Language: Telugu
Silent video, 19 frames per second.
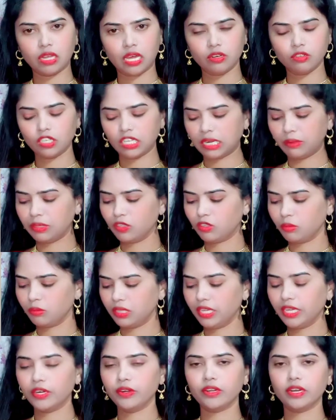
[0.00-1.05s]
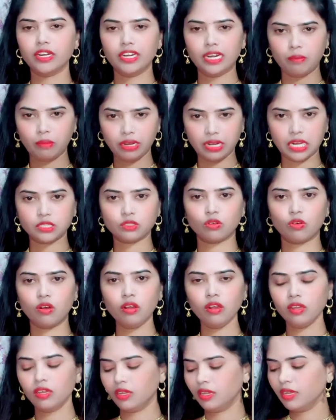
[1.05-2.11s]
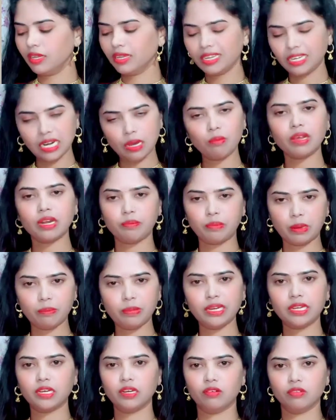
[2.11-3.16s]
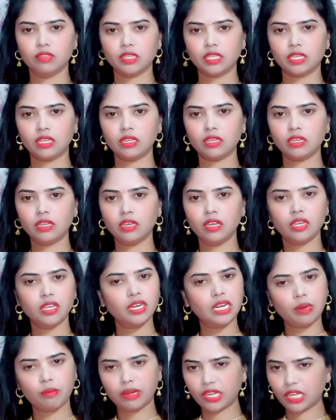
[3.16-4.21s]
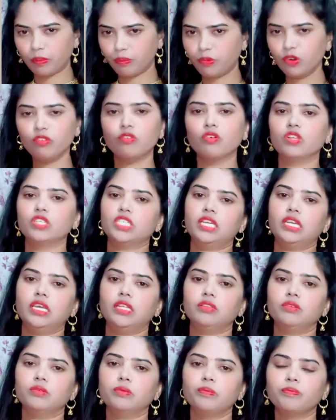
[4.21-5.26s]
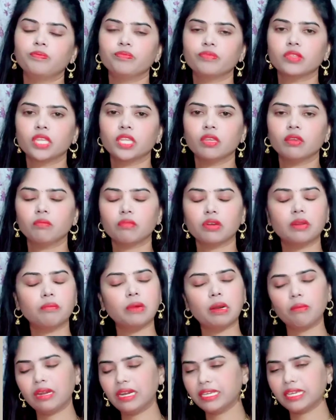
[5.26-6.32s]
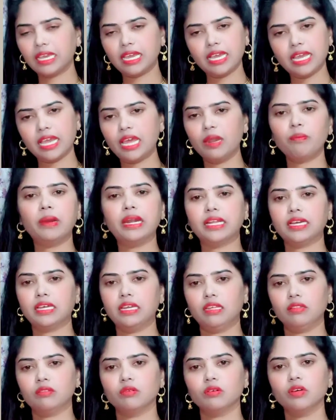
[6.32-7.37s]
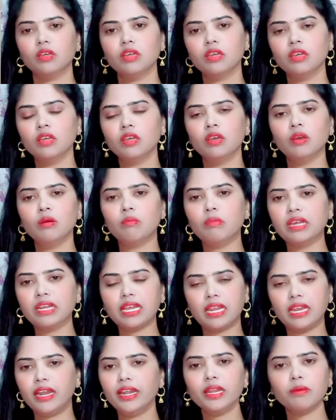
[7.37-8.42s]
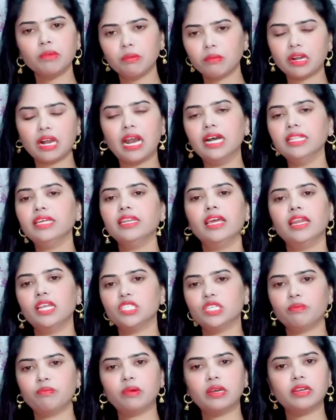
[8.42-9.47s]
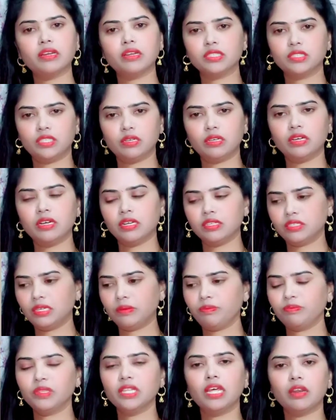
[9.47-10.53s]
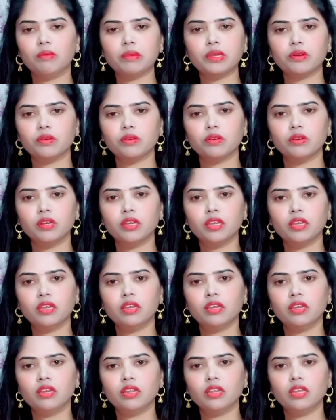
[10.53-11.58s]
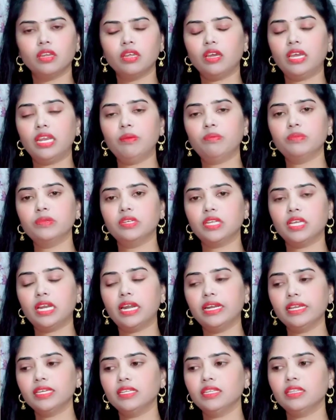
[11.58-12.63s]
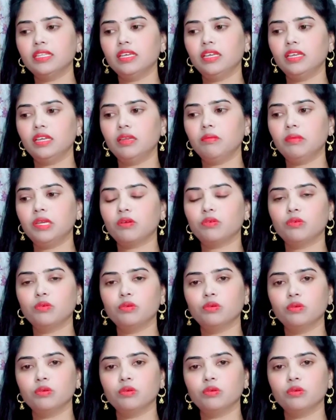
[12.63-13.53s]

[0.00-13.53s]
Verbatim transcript: నాలుగు ఎనిమిది తొమ్మిది ఏడు ఏడు ఈ నెంబర్ రాసుకో ఈ నెంబర్ పబ్లిక్లో ఉంది ఈ నెంబర్కి ఎప్పుడు ఫోన్ చేయలేదు మమ్మల్ని ఏ హెల్ప్ అడగలేదు మరి అలాంటి మేము కాదని ఎలా చెప్ప చెప్తున్నారు మీరు నేను హెల్ప్ నేను అడిగింది మీకు